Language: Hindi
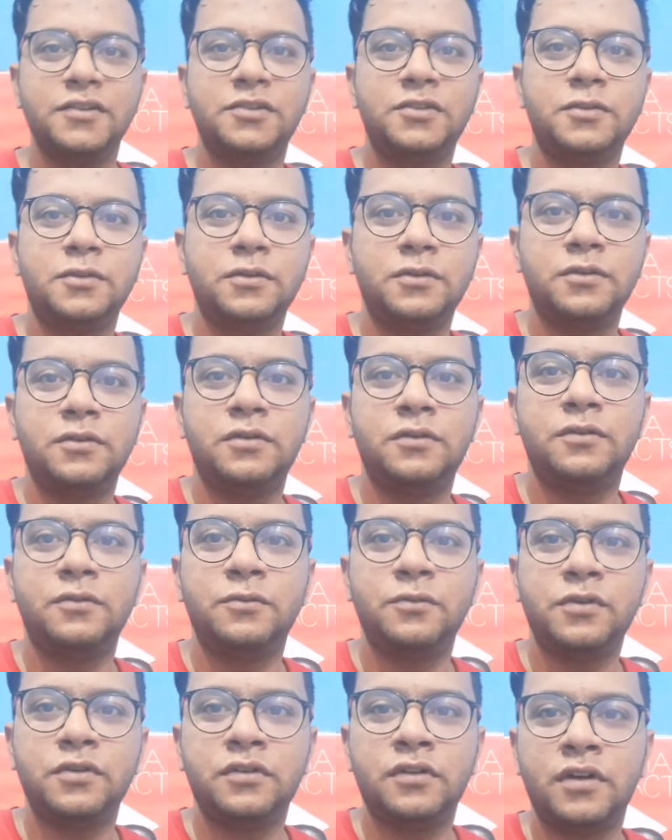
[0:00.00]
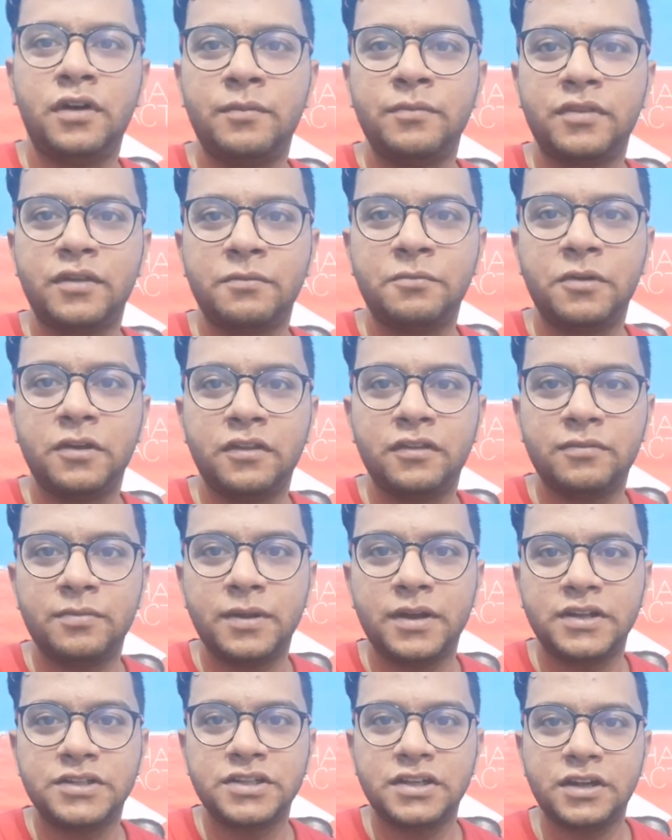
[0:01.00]
तो वो हम सबकी
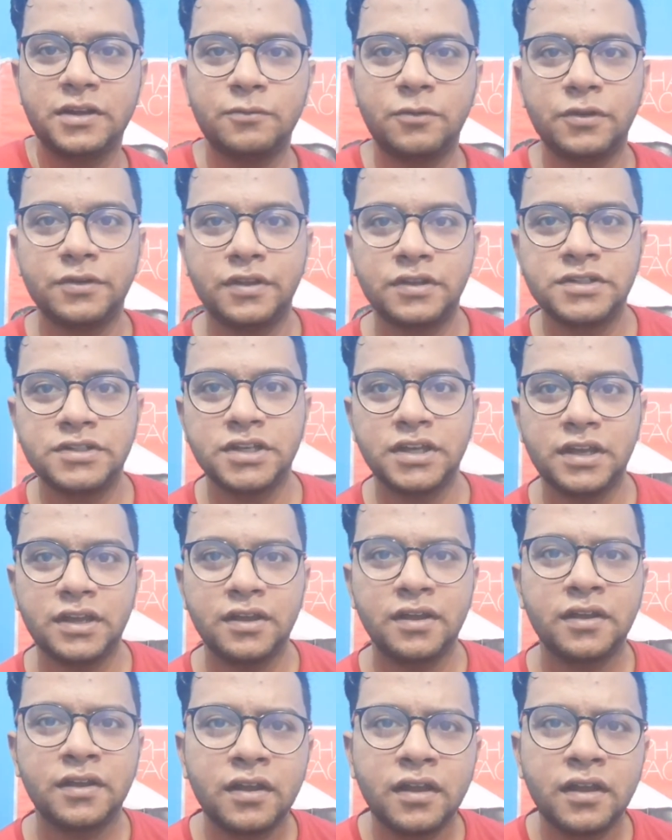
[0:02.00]
इंस्पिरेशन है बहुत अच्छे हैं